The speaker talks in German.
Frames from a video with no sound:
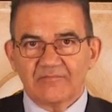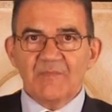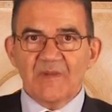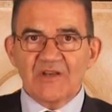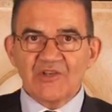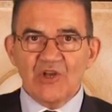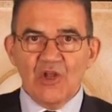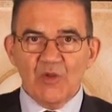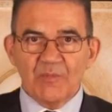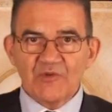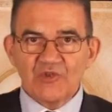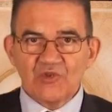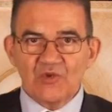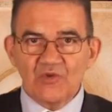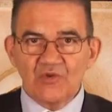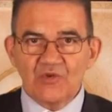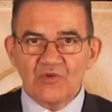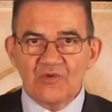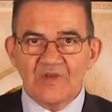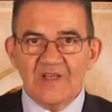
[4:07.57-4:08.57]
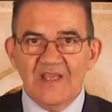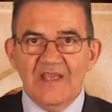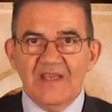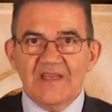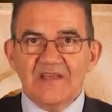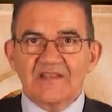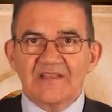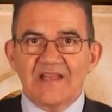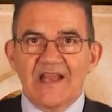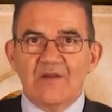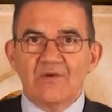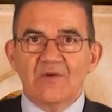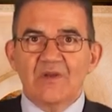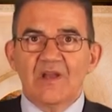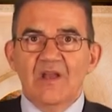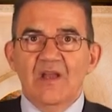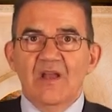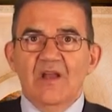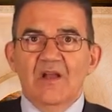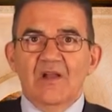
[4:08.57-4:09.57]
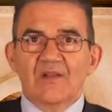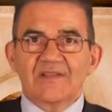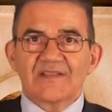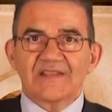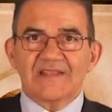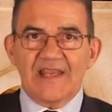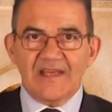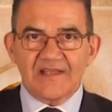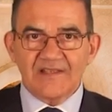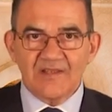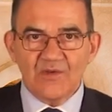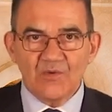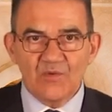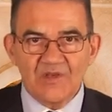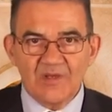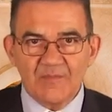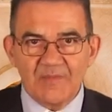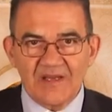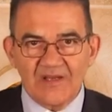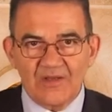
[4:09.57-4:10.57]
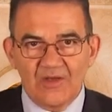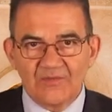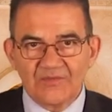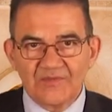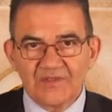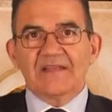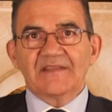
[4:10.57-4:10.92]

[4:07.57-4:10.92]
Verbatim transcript: Die Pauschalbesteuerung ist auch als Tax Ruling bekannt.